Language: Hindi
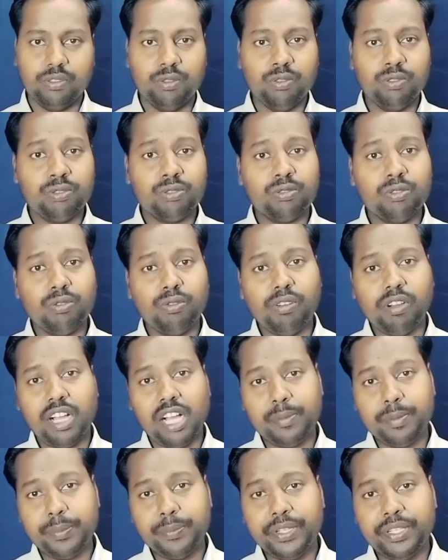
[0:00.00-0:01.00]
दोस्तों
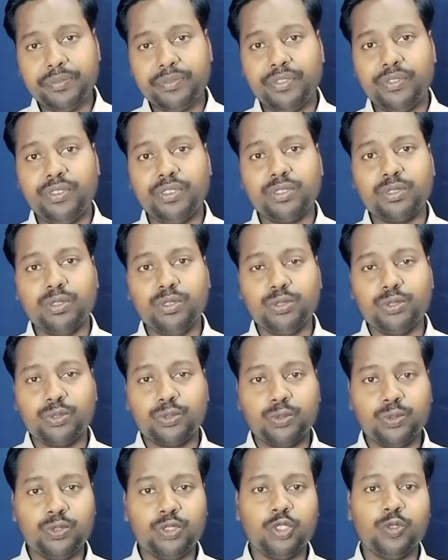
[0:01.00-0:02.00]
आप अपने फ़ोन को
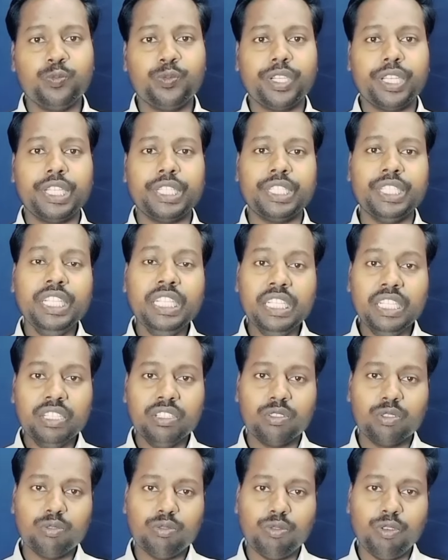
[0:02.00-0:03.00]
स्विच ऑफ करेंगे
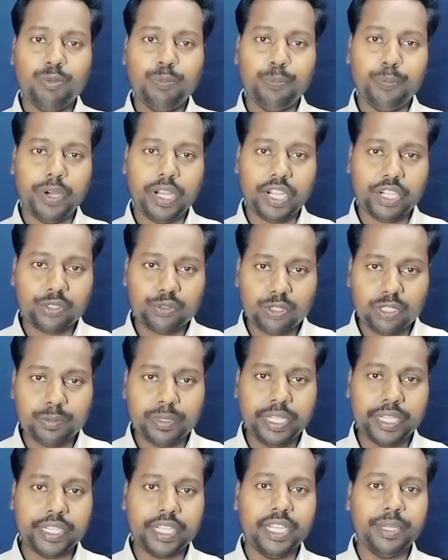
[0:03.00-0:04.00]
तो वो पासवर्ड
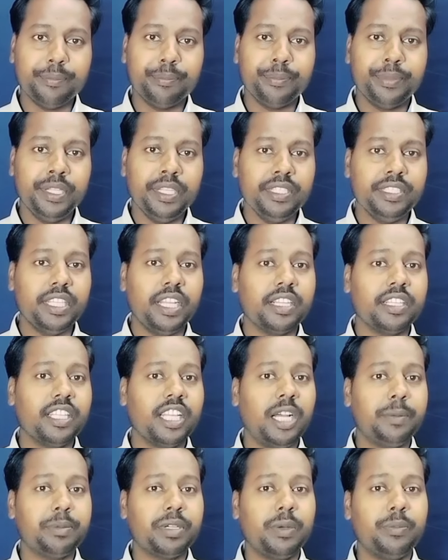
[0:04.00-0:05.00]
मांगेगा फिर जाके
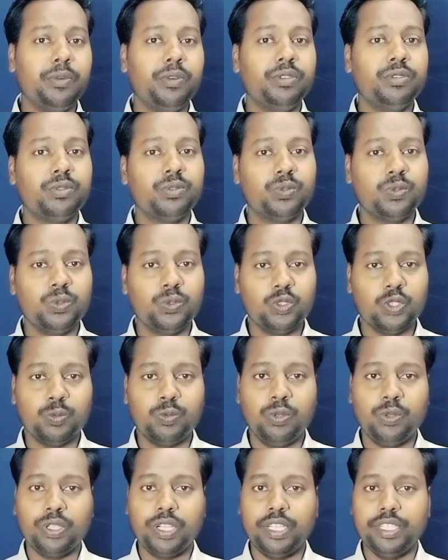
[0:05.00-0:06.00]
आपका फ़ोन स्विच
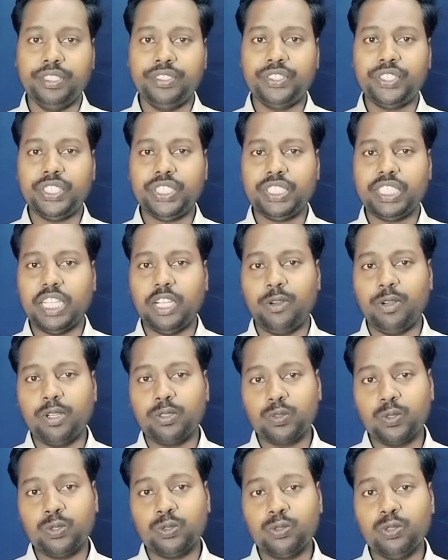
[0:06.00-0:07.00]
ऑफ होगा इससे क्या होगा
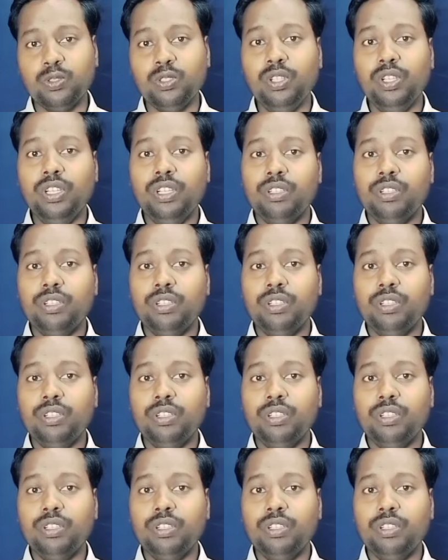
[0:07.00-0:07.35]
दोस्तों